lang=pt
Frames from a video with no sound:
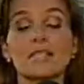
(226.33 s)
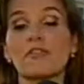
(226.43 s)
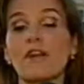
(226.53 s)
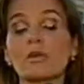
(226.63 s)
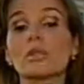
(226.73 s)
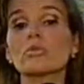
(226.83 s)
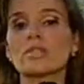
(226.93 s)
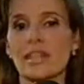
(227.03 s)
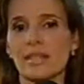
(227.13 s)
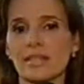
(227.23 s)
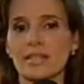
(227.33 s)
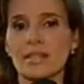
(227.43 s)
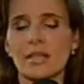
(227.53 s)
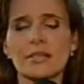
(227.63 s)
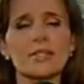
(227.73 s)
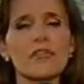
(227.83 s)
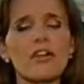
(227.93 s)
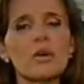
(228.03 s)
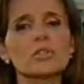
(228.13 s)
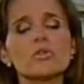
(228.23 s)
Se faltam celas, se
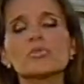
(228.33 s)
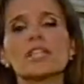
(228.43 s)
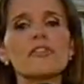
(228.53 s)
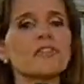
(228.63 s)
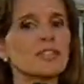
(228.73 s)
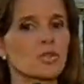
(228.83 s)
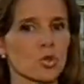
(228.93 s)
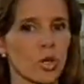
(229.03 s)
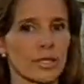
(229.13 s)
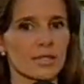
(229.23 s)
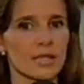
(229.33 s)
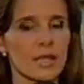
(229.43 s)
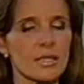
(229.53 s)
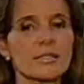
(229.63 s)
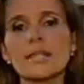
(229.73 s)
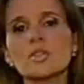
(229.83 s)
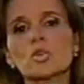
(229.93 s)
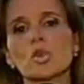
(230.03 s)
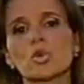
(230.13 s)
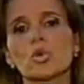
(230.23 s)
faltam defensores, se a
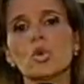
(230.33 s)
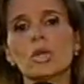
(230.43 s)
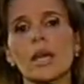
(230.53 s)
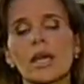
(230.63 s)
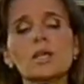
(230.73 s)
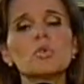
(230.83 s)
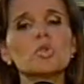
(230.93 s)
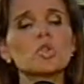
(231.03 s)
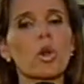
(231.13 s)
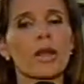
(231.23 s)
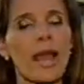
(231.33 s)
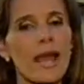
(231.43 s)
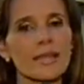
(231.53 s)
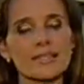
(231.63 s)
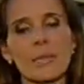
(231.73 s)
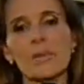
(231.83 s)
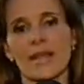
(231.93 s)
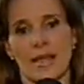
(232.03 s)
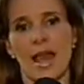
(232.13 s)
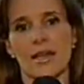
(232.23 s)
estrutura em muitos locais é
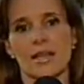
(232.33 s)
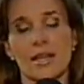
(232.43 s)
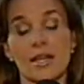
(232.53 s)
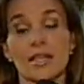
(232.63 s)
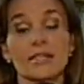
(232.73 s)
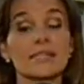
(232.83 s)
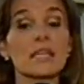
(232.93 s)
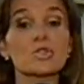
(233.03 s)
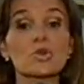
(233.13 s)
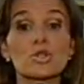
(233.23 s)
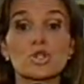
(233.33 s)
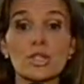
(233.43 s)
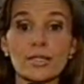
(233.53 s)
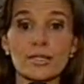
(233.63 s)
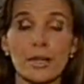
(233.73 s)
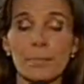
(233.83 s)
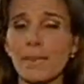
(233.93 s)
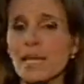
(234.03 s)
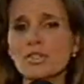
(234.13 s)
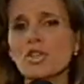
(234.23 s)
precária e se a justiça
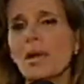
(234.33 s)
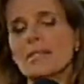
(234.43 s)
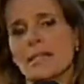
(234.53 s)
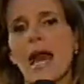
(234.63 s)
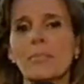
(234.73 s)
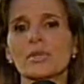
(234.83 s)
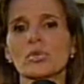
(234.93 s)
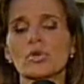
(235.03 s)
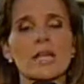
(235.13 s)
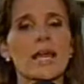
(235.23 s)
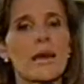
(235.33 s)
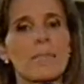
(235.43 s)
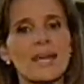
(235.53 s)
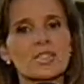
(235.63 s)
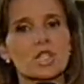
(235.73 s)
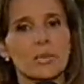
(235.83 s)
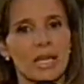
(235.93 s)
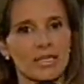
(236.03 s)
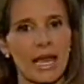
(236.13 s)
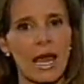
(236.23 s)
prende mais rápido do que é capaz de
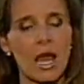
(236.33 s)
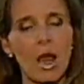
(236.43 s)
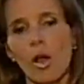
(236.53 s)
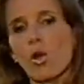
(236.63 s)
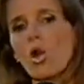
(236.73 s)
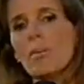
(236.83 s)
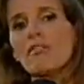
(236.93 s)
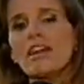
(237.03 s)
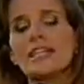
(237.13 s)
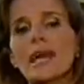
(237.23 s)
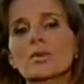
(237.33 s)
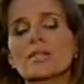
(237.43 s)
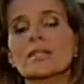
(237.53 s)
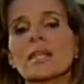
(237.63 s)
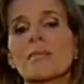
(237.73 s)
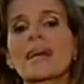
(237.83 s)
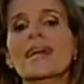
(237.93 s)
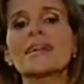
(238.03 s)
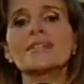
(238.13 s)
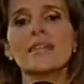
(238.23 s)
libertar, como avaliar o sistema
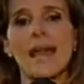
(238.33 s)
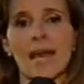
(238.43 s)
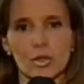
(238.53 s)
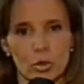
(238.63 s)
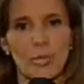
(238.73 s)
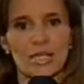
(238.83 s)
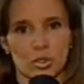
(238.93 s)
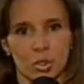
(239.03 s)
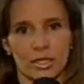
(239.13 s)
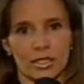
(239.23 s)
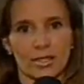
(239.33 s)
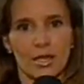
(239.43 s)
carcerário no Amazonas?